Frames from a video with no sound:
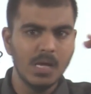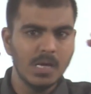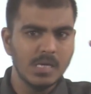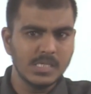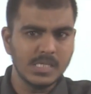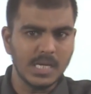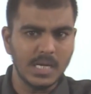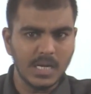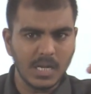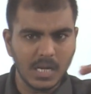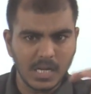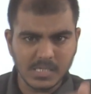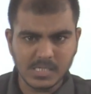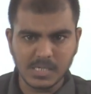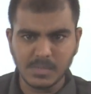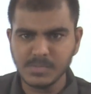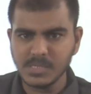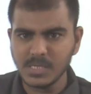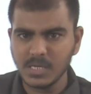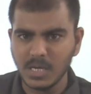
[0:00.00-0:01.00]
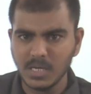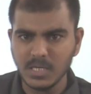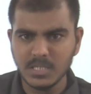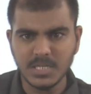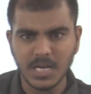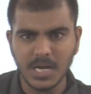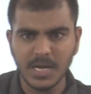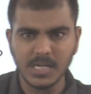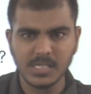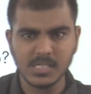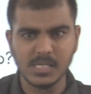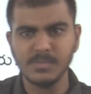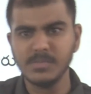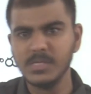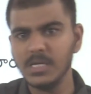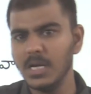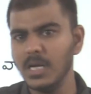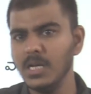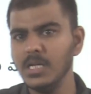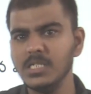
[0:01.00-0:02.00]
సెంట్రల్ ఎగ్జామ్స్కి కానీ స్టేట్
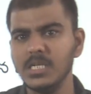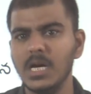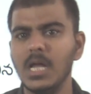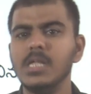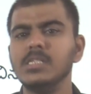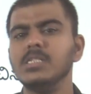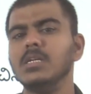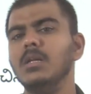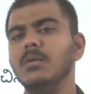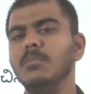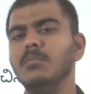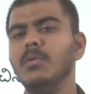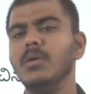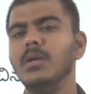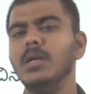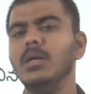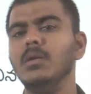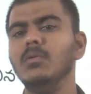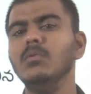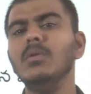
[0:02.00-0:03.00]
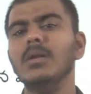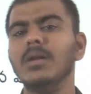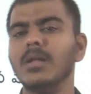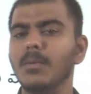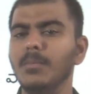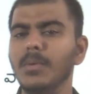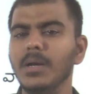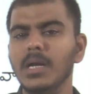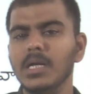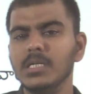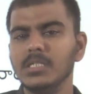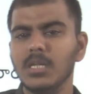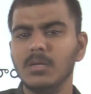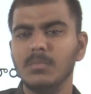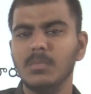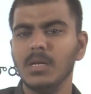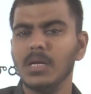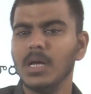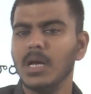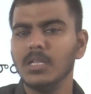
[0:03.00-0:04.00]
ఎగ్జామ్స్కి కానీ చాలా చాలా ఇంపార్టెంట్ అండ్ కమింగ్ డేస్లో
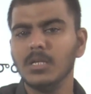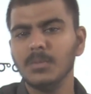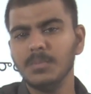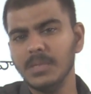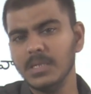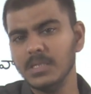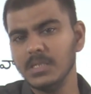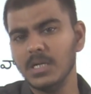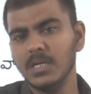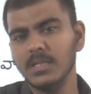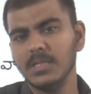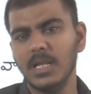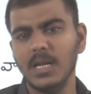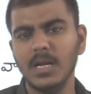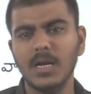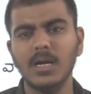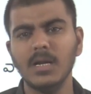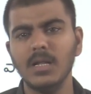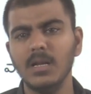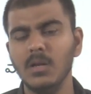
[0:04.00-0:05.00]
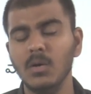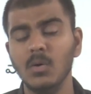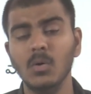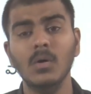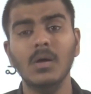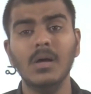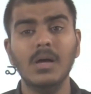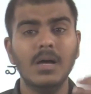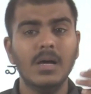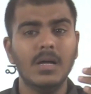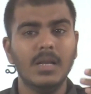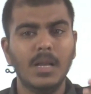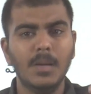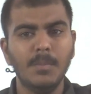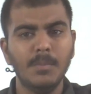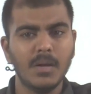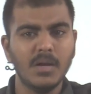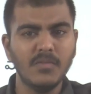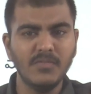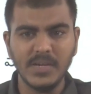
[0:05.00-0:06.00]
మనకు ఆంధ్రప్రదేశ్లో తెలంగాణలో
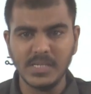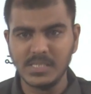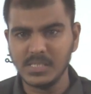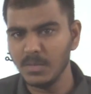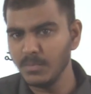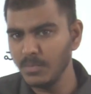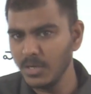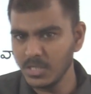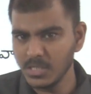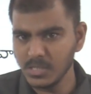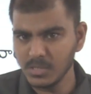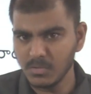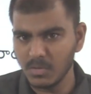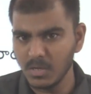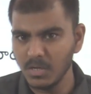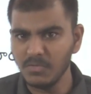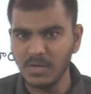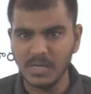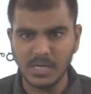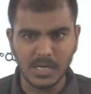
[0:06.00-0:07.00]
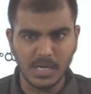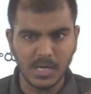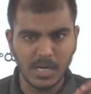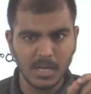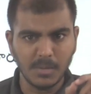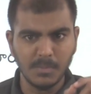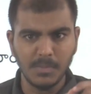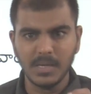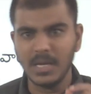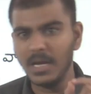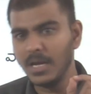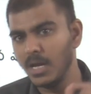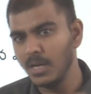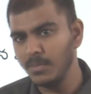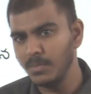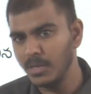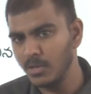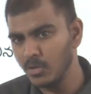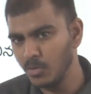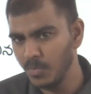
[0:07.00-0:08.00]
నెంబర్ ఆఫ్ ఎగ్జామినేషన్స్ ఉన్నాయి అన్నింటికి మీకు
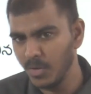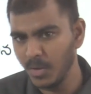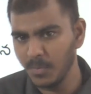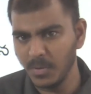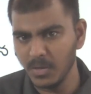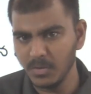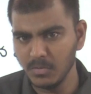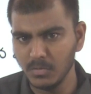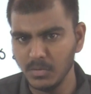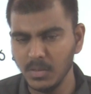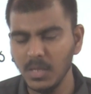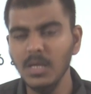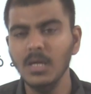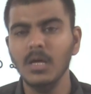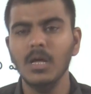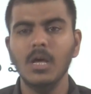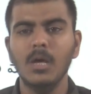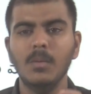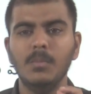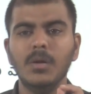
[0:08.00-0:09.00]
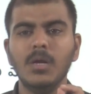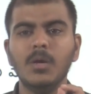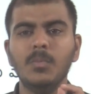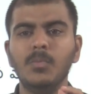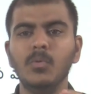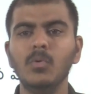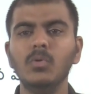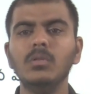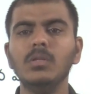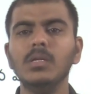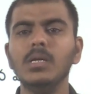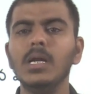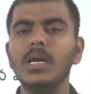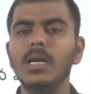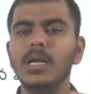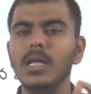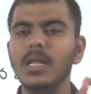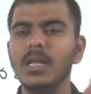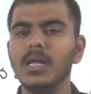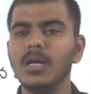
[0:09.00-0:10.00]
ఎకానమీ అనేది ఉపయోగపడుతుంది మీకు పూర్తిగా
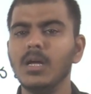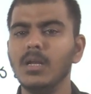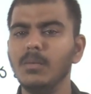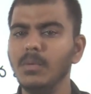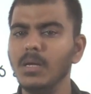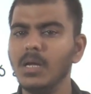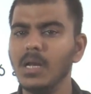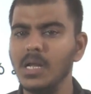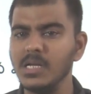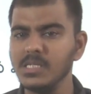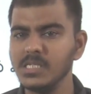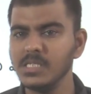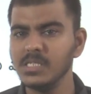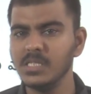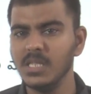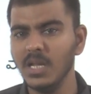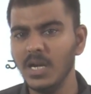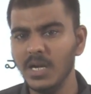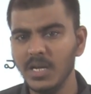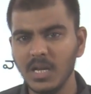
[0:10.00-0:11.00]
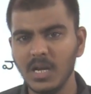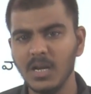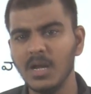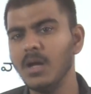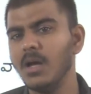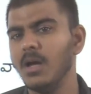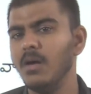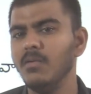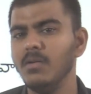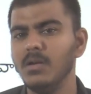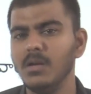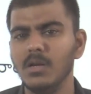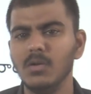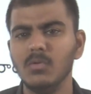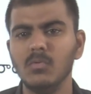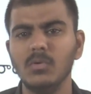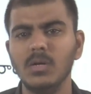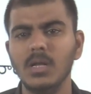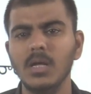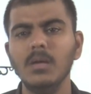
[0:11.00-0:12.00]
ఇండియన్ ఎకానమీ క్లాసెస్ థియరిటికల్గా
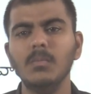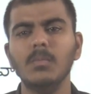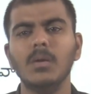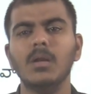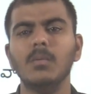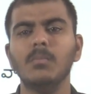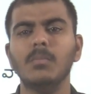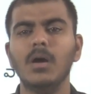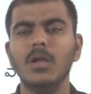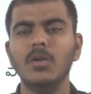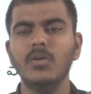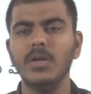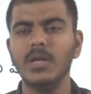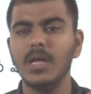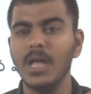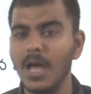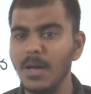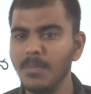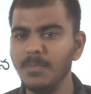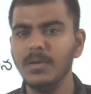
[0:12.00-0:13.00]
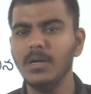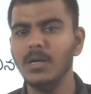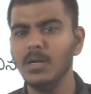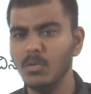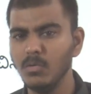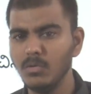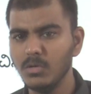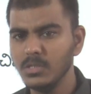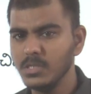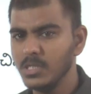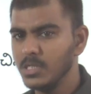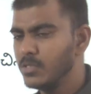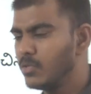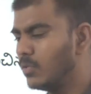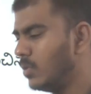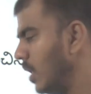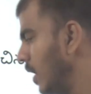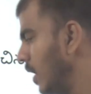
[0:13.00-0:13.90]
కావాలనుకుంటే మన బాలువేక్ యాప్ని డౌన్లోడ్ చేసుకోండి